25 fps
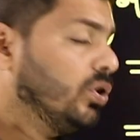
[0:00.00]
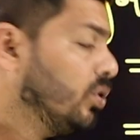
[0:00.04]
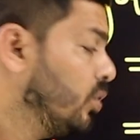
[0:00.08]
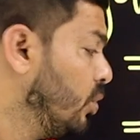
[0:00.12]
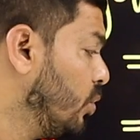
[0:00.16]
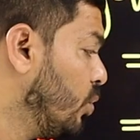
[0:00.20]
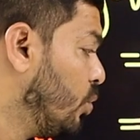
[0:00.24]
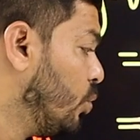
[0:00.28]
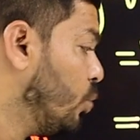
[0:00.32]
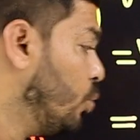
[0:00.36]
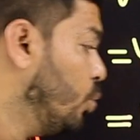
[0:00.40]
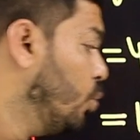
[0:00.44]

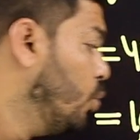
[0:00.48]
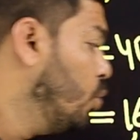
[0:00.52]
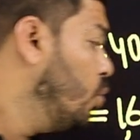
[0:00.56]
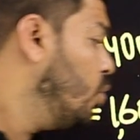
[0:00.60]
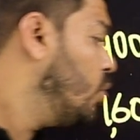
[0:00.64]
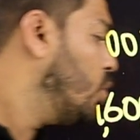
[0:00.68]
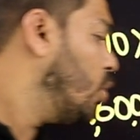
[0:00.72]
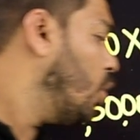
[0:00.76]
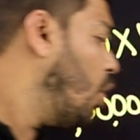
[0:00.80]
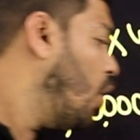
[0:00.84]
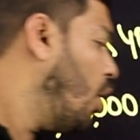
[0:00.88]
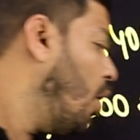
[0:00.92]
तो
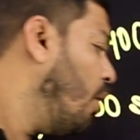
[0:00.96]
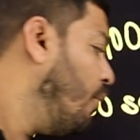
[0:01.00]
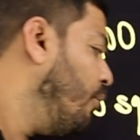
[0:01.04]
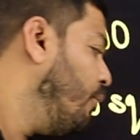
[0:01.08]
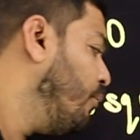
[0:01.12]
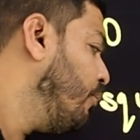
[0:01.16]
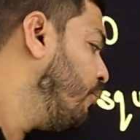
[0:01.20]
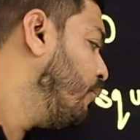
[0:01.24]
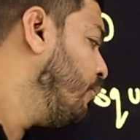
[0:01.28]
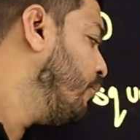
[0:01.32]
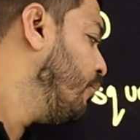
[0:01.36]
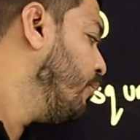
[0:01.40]
रूट
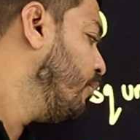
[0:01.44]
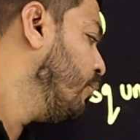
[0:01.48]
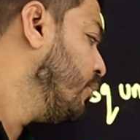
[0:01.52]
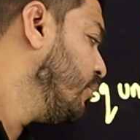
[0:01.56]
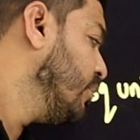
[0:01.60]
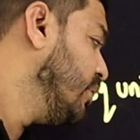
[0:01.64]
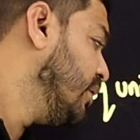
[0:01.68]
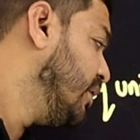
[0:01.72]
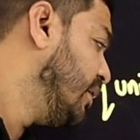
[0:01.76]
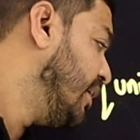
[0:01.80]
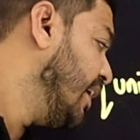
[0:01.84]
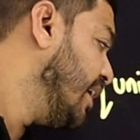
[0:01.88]
ऑफ
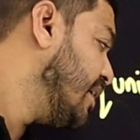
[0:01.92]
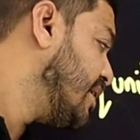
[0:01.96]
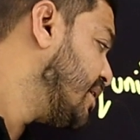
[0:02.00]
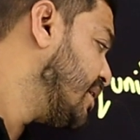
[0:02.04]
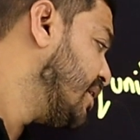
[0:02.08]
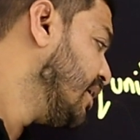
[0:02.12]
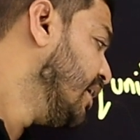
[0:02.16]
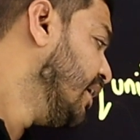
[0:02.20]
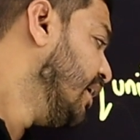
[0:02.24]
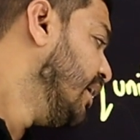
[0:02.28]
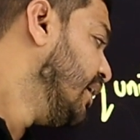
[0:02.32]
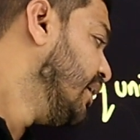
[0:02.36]
दिस
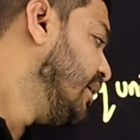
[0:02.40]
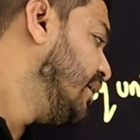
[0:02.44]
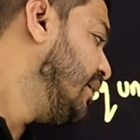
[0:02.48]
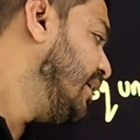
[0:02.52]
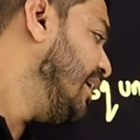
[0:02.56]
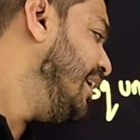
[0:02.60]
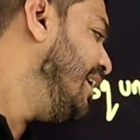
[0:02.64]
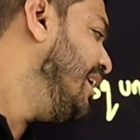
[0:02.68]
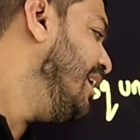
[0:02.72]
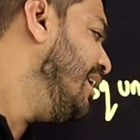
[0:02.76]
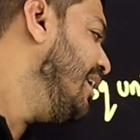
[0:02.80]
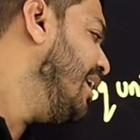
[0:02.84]

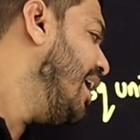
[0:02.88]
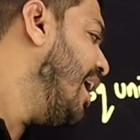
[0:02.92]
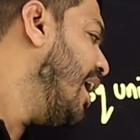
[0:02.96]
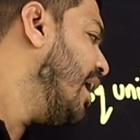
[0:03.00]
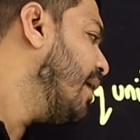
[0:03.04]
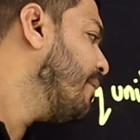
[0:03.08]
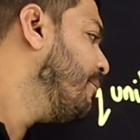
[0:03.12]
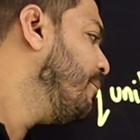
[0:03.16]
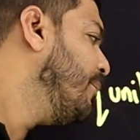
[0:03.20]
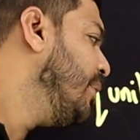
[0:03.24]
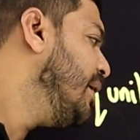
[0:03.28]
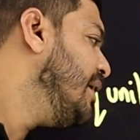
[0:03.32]
तीन लाख
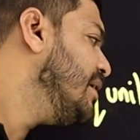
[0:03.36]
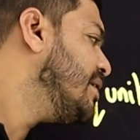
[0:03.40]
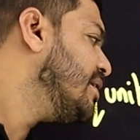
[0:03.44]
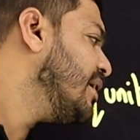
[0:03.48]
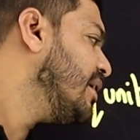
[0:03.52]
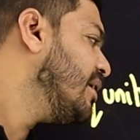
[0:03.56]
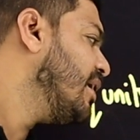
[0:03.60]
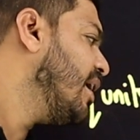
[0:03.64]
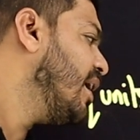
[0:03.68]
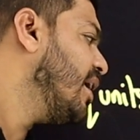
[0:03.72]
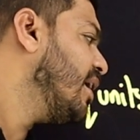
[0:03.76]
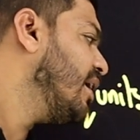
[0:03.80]
बीस
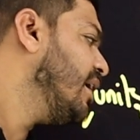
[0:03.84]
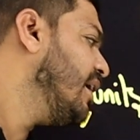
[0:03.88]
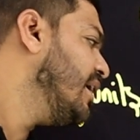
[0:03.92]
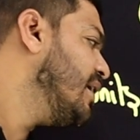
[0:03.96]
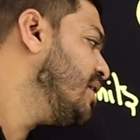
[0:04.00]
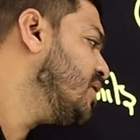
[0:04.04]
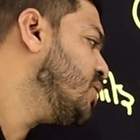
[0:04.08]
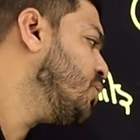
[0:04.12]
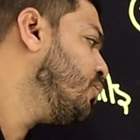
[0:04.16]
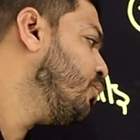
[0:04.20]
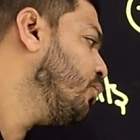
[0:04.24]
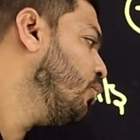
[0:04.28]
हजार
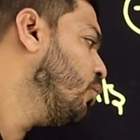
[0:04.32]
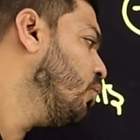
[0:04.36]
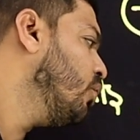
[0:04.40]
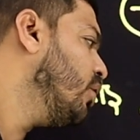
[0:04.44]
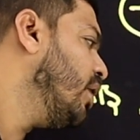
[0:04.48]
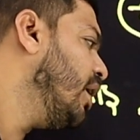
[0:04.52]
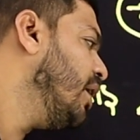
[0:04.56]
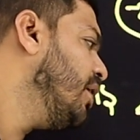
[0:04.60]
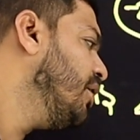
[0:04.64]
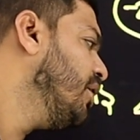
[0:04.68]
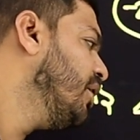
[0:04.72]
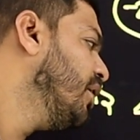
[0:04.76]
इज
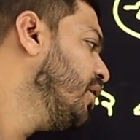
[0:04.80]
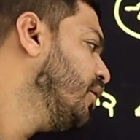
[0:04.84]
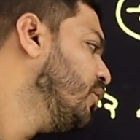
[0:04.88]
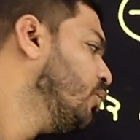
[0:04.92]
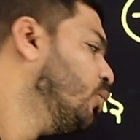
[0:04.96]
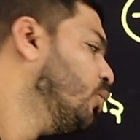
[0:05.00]
फोर हंड्रेड